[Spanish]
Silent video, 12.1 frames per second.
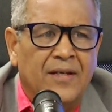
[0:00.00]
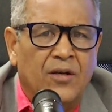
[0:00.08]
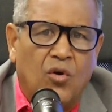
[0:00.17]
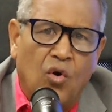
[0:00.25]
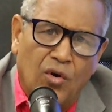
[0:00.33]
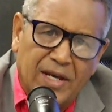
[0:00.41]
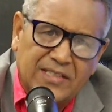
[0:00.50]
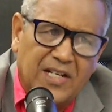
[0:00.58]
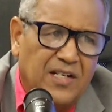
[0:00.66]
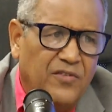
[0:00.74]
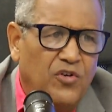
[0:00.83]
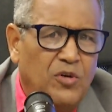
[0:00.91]
con esa
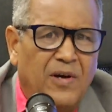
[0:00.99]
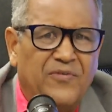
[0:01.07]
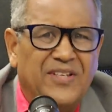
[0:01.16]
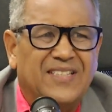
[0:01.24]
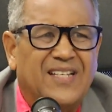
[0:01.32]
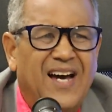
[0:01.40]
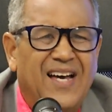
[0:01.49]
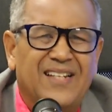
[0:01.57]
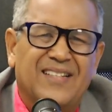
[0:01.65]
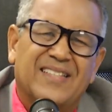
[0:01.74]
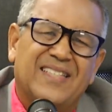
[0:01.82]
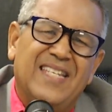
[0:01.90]
reforma fiscal,
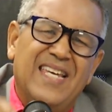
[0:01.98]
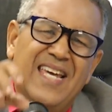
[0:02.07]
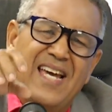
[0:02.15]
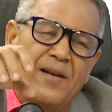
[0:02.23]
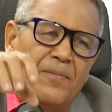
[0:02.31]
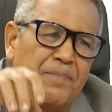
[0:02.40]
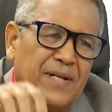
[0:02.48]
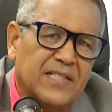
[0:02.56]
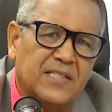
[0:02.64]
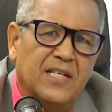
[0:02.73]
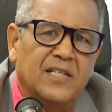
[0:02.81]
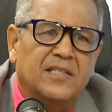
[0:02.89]
si el
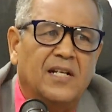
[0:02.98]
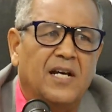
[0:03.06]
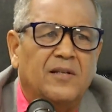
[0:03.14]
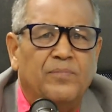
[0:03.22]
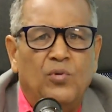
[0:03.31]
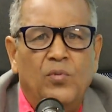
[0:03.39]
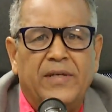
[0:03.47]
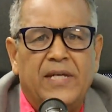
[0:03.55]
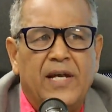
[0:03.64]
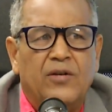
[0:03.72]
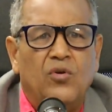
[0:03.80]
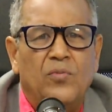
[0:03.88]
presidente de la República y
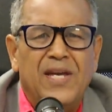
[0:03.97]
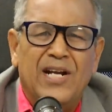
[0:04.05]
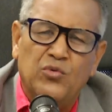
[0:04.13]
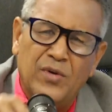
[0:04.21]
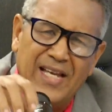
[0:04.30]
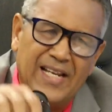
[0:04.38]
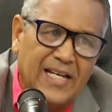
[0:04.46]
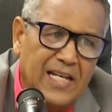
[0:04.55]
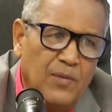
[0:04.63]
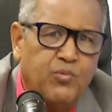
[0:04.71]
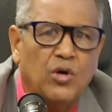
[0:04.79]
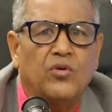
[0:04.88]
el gobierno y el
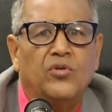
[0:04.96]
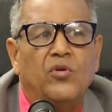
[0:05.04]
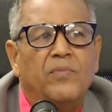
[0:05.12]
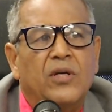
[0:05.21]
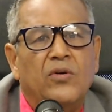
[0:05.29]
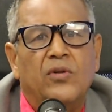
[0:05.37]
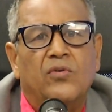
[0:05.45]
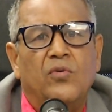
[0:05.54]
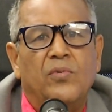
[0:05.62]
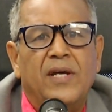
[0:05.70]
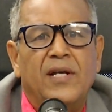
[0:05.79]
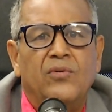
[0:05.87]
equipo económico del
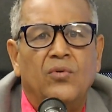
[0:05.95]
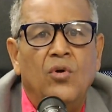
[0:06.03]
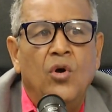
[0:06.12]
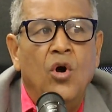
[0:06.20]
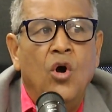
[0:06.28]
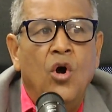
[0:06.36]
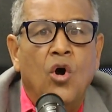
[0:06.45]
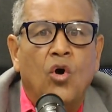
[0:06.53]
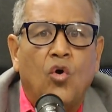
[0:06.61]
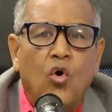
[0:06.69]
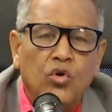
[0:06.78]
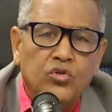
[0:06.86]
gobierno
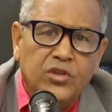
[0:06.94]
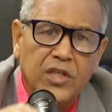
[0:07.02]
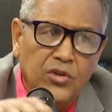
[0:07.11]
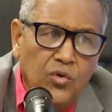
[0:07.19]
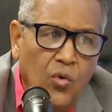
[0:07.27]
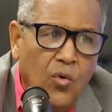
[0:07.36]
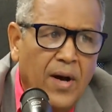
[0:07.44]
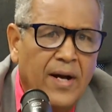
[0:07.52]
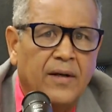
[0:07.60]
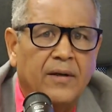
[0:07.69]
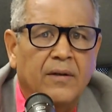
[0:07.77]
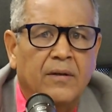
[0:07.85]

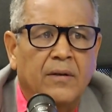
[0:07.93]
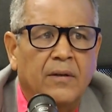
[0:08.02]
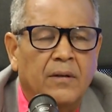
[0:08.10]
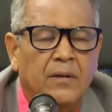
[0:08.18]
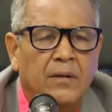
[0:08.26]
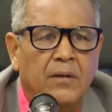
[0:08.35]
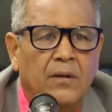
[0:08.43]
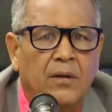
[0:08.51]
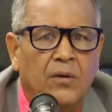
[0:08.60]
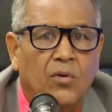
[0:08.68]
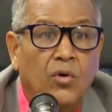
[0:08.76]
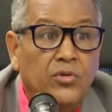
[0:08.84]
continúan,
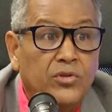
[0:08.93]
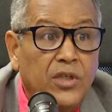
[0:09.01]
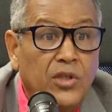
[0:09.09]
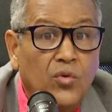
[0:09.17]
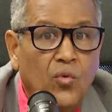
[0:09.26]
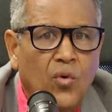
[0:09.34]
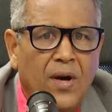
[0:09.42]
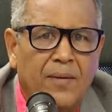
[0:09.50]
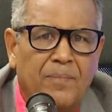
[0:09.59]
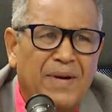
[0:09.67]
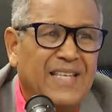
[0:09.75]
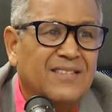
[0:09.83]
continúan
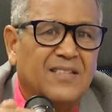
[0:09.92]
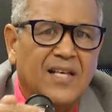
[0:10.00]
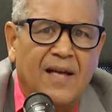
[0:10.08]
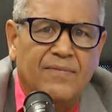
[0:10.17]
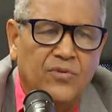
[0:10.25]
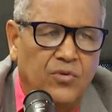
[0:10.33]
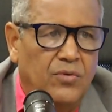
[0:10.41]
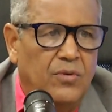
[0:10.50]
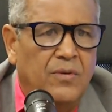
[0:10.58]
pensando